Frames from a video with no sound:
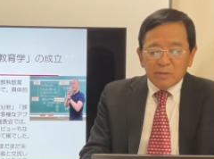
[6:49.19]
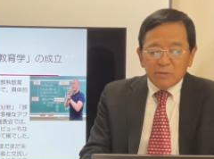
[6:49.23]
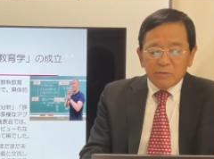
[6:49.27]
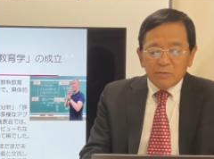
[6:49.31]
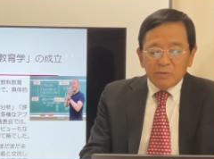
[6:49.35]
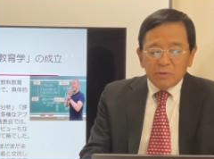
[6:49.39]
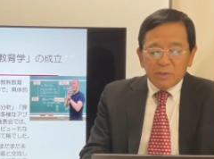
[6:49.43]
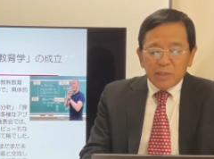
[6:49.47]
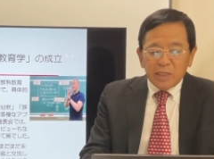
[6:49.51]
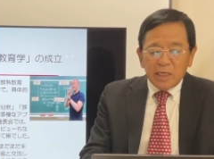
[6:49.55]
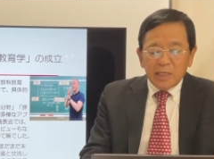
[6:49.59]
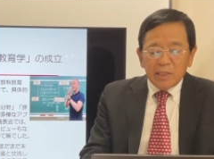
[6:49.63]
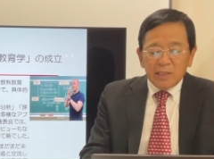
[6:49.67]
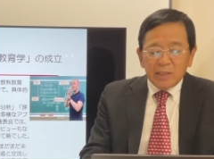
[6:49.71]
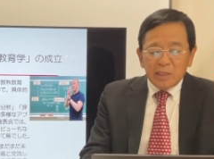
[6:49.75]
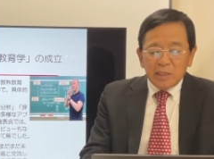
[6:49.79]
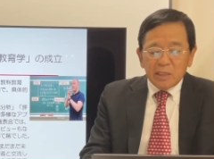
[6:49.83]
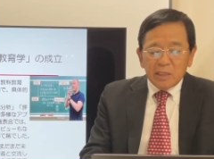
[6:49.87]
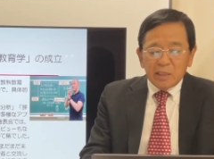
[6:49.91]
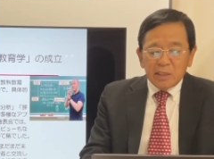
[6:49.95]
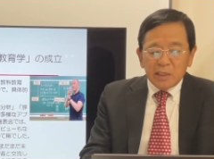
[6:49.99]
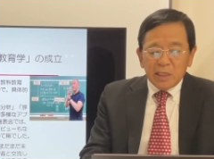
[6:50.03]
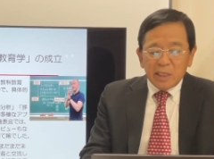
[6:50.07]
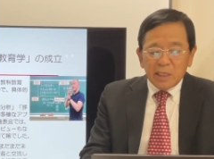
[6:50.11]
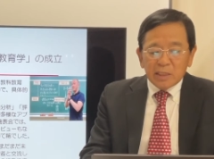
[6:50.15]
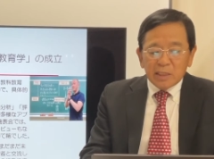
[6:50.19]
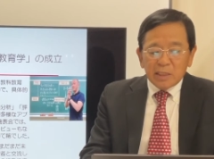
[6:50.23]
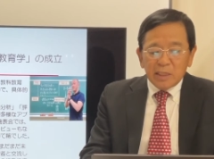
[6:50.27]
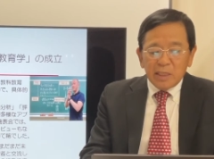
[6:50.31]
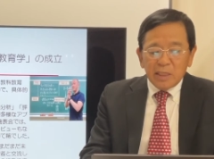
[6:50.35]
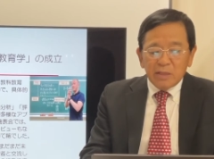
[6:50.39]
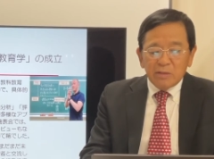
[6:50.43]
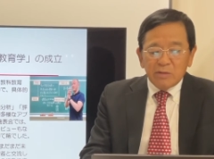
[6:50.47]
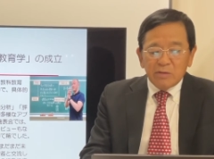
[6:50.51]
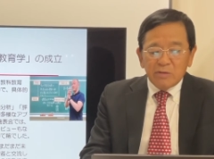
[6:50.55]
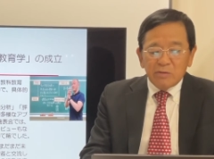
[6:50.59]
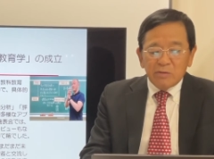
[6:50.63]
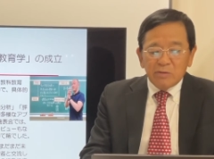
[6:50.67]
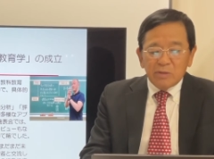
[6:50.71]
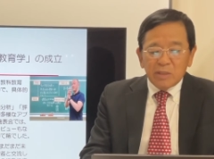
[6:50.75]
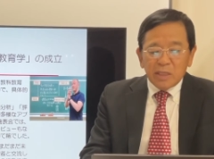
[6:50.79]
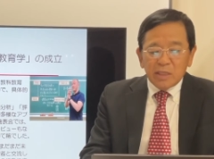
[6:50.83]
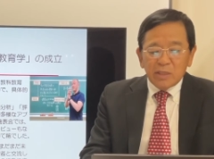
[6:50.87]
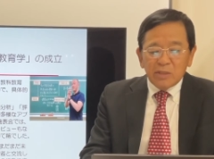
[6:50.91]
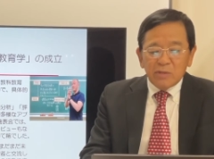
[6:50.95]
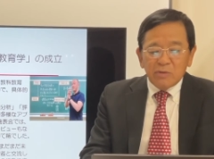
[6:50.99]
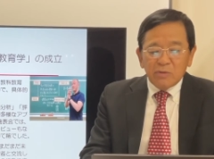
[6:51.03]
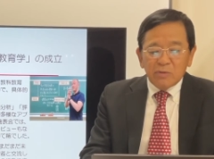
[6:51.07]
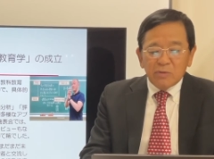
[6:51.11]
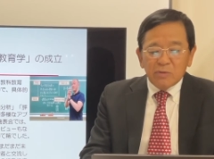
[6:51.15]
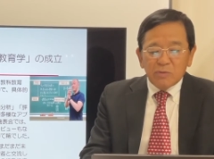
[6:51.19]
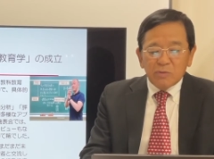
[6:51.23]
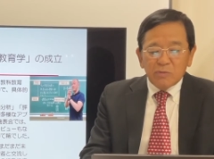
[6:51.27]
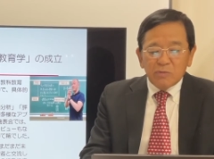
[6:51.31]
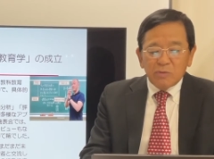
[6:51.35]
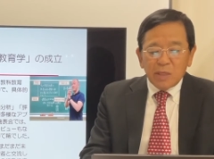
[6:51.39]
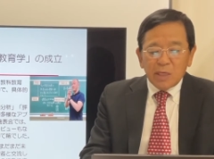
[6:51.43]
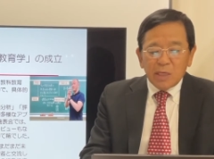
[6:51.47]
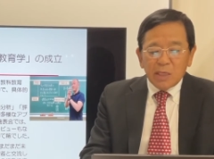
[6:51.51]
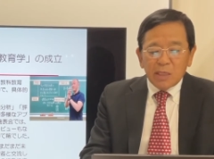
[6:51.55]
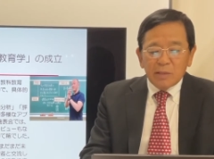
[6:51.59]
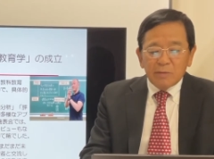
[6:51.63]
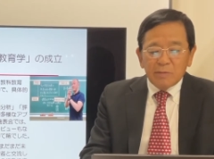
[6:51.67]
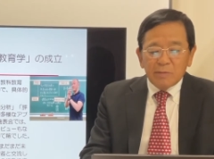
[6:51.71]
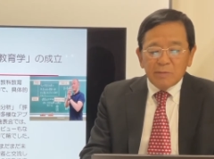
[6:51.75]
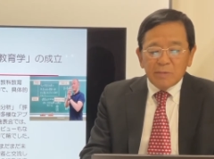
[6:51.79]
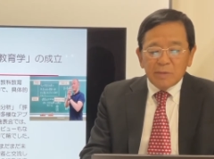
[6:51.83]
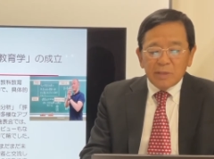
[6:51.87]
具体的な研究内容は